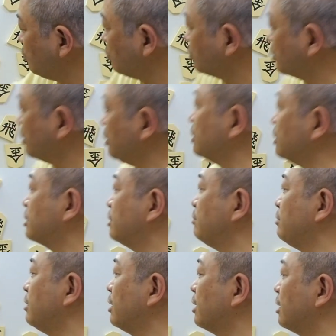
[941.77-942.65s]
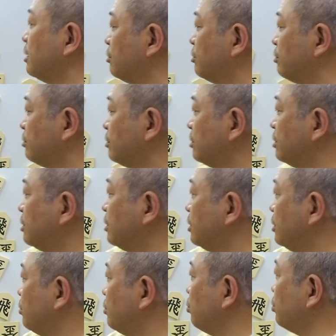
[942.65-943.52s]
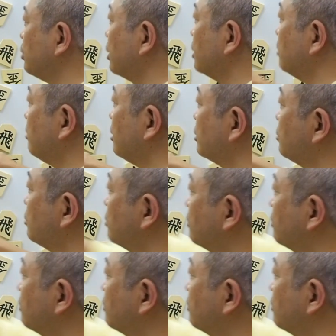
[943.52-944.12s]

六桂で積み上がりということになります